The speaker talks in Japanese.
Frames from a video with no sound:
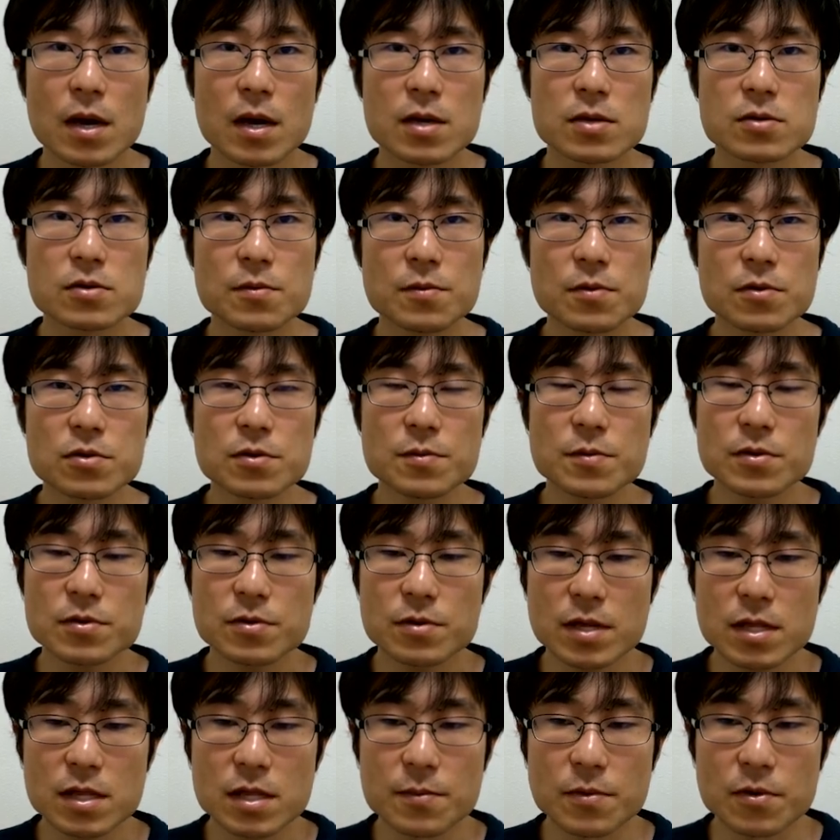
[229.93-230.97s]
そもそも
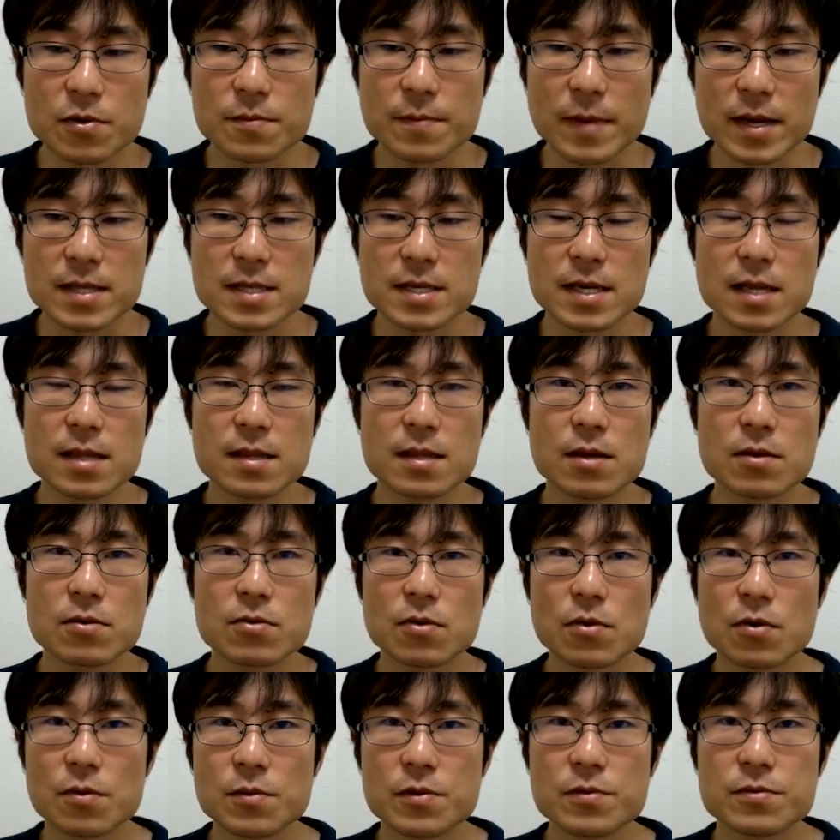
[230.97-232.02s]
それって僕間違ってる
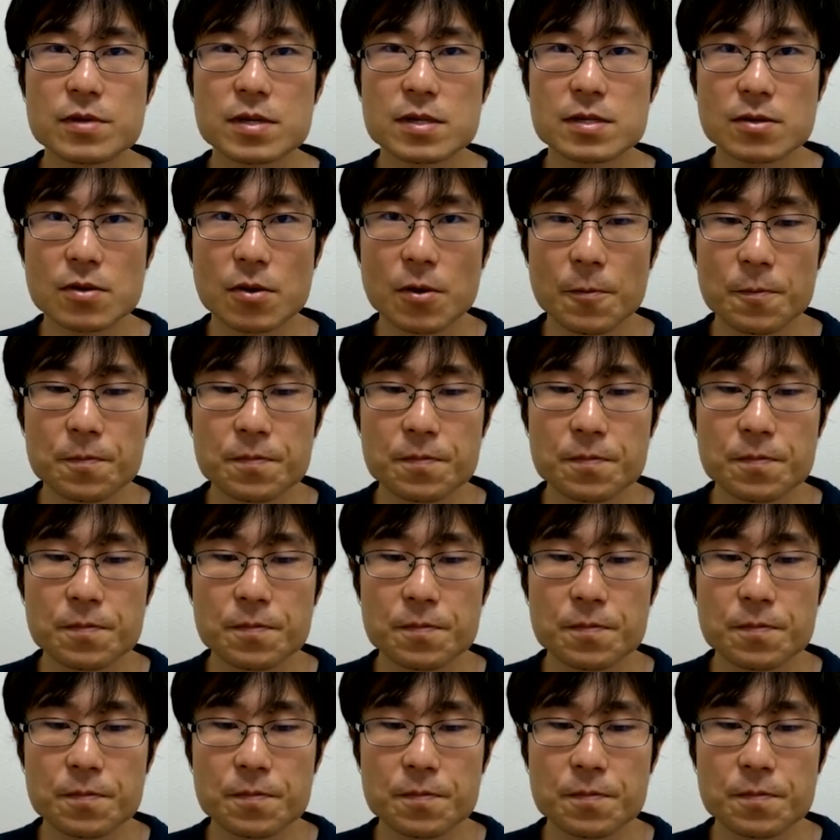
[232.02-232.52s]
と思うんですよ